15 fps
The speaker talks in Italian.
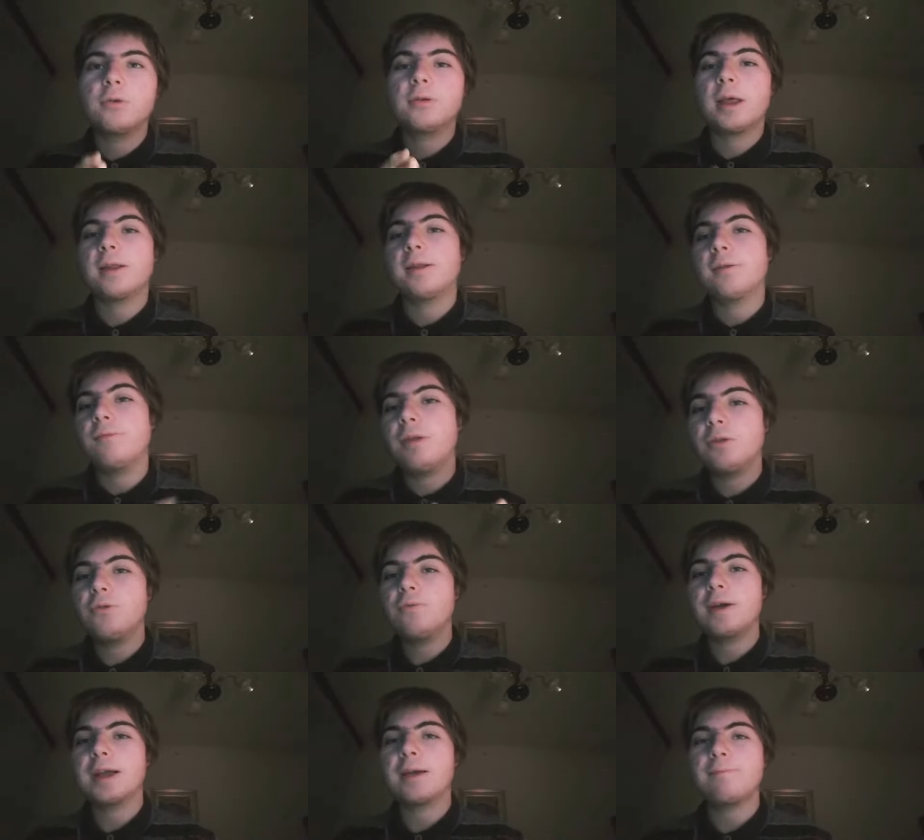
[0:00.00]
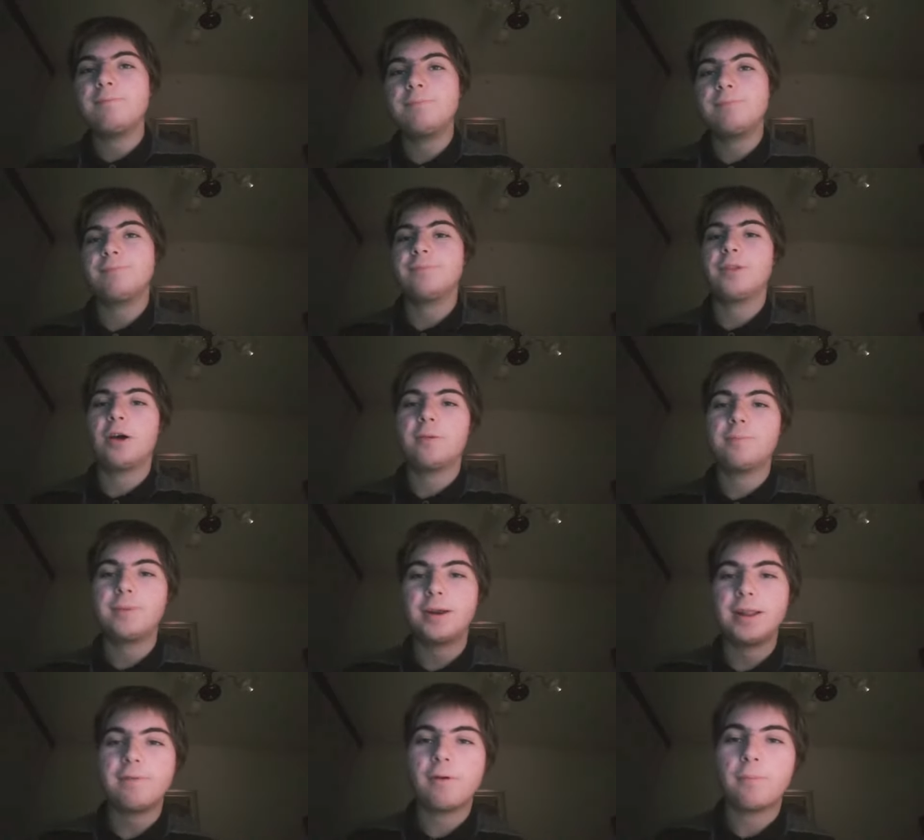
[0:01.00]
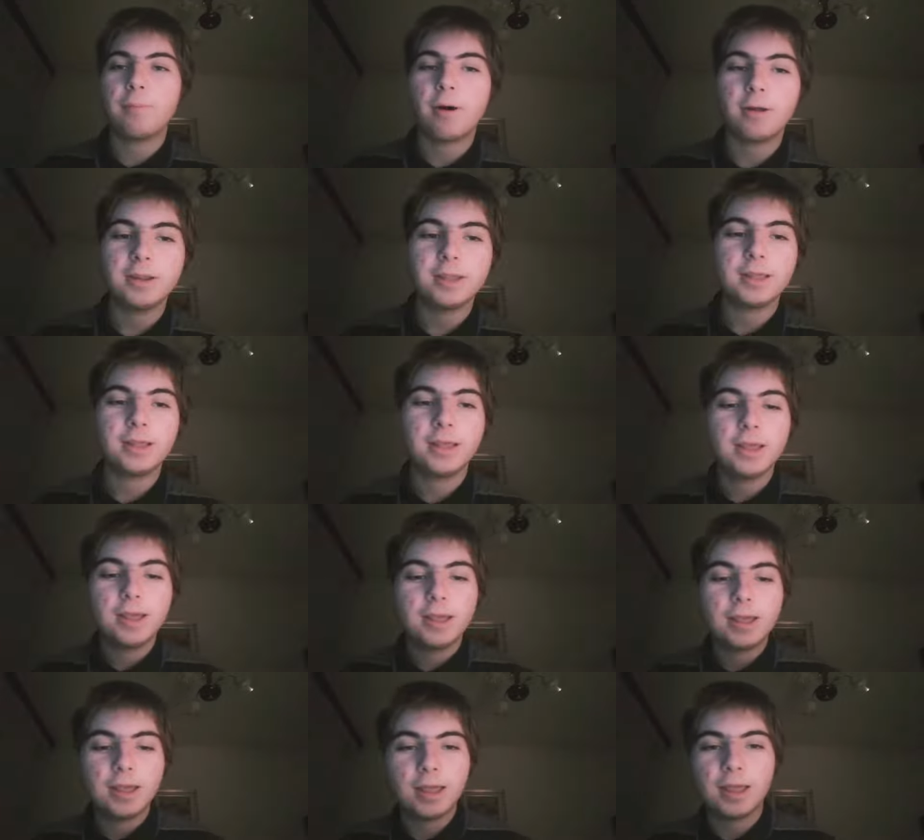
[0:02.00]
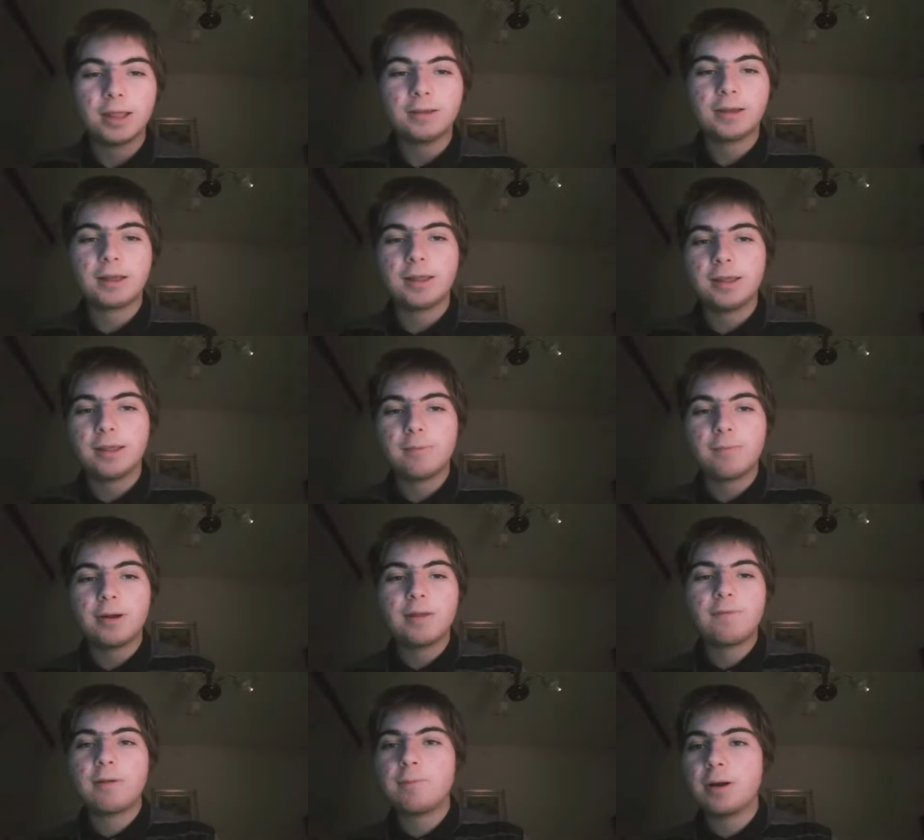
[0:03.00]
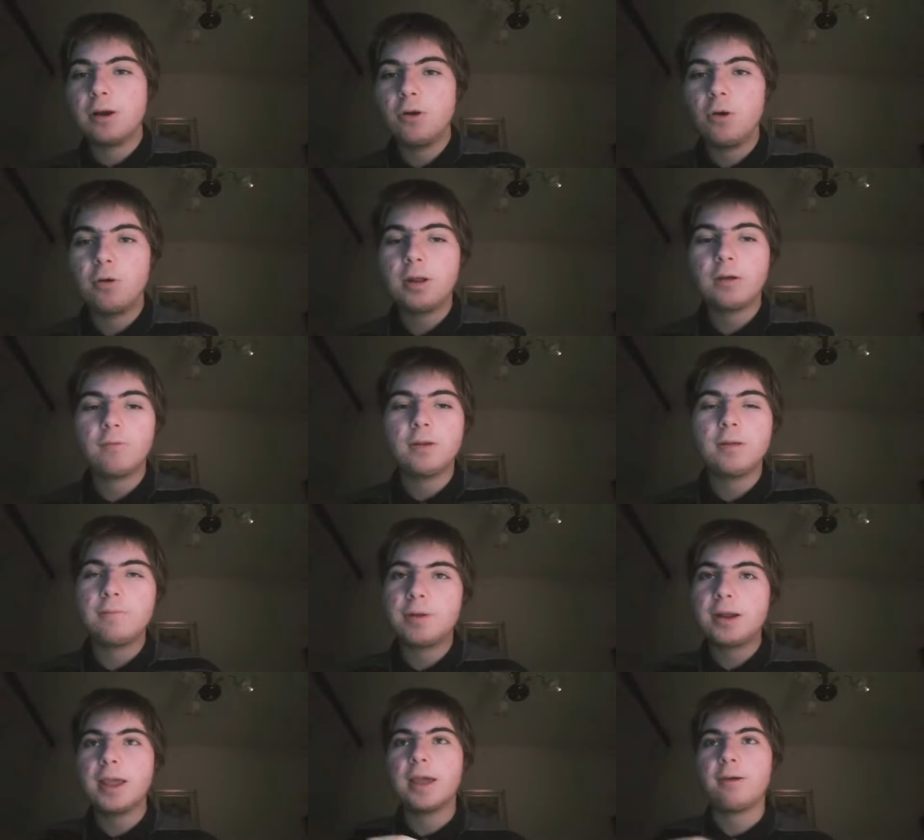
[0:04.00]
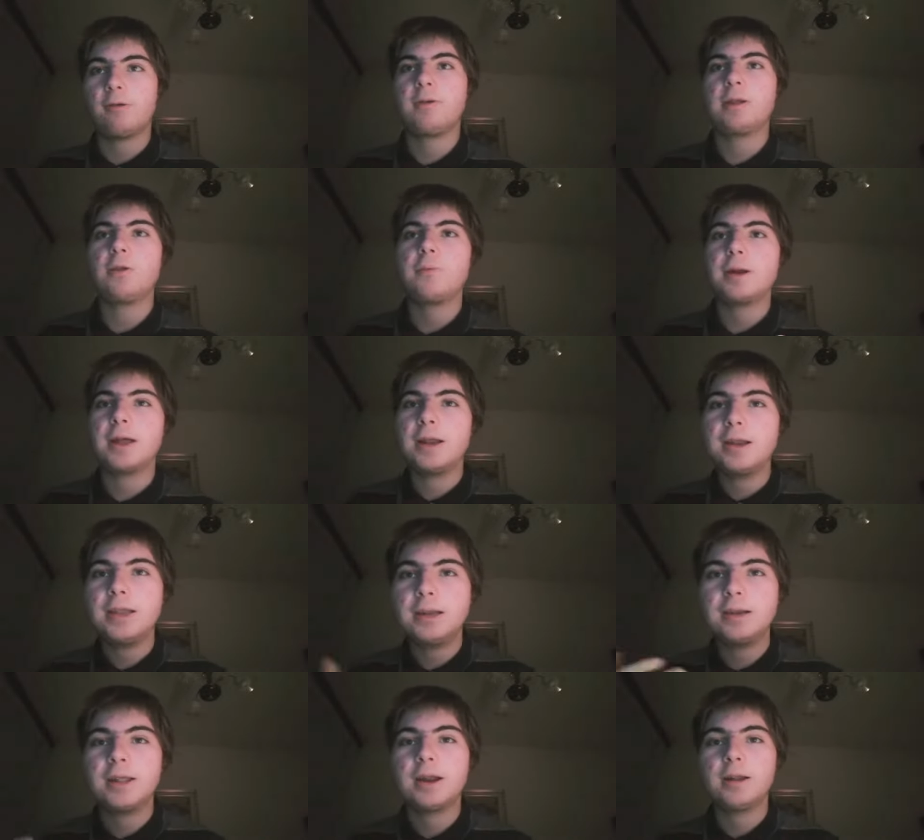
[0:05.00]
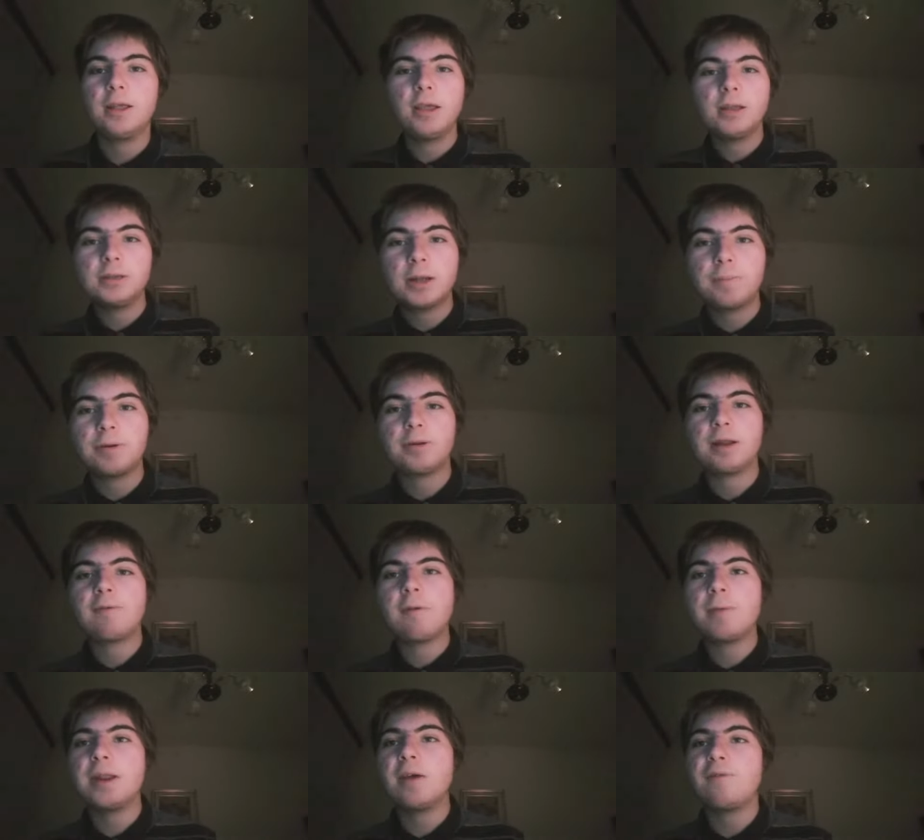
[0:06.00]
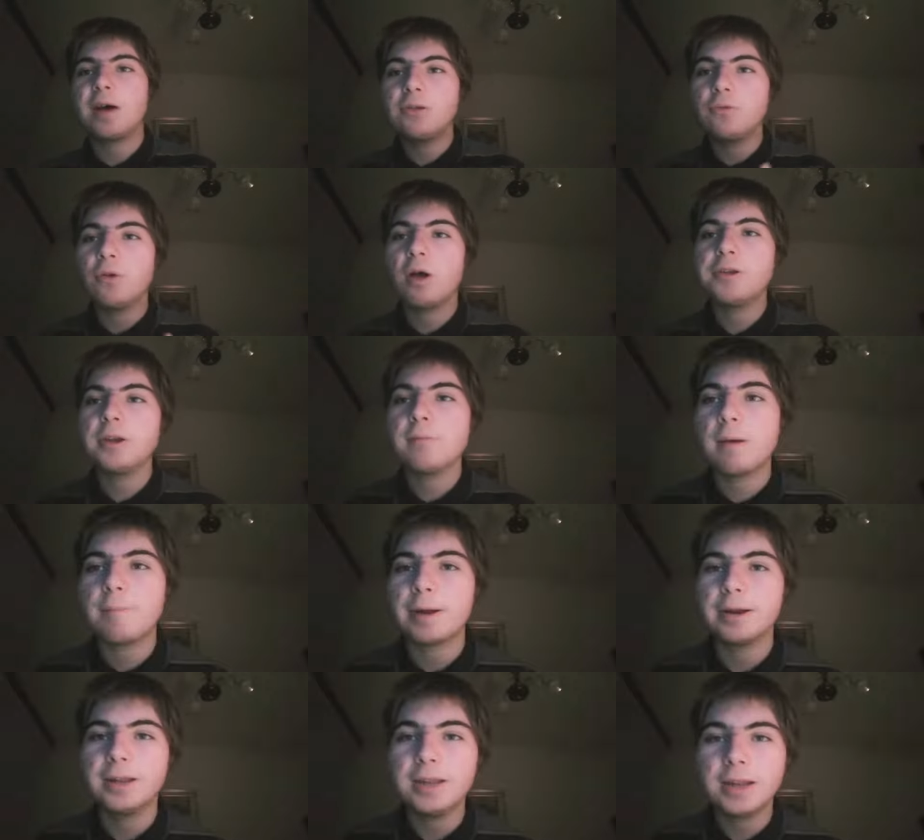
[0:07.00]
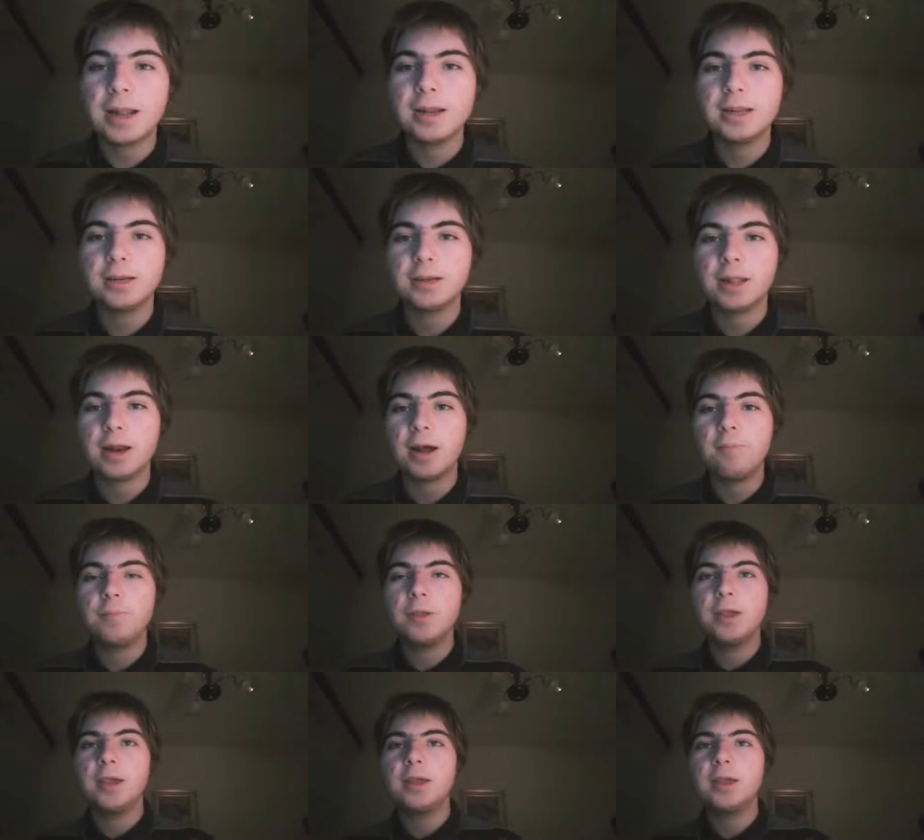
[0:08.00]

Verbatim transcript: cioè una Juve che no, perdeva un po' di eh, cioè, eh, perdeva il pallone quindi perché questo perché l'Inter cioè, pressava bene ha fatto un'ottima partita l'Inter eh.